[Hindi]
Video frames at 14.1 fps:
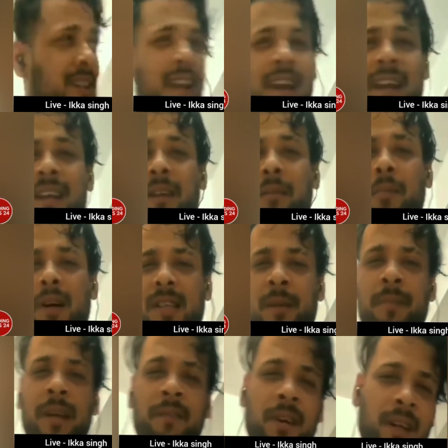तराई भसम
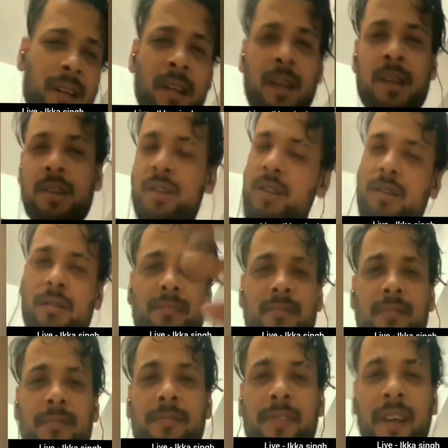एवरीथिंग इज
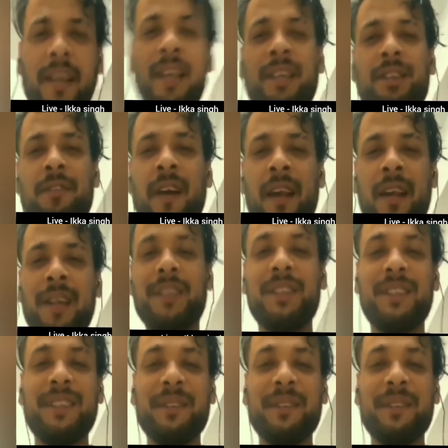फिनिश वैनिश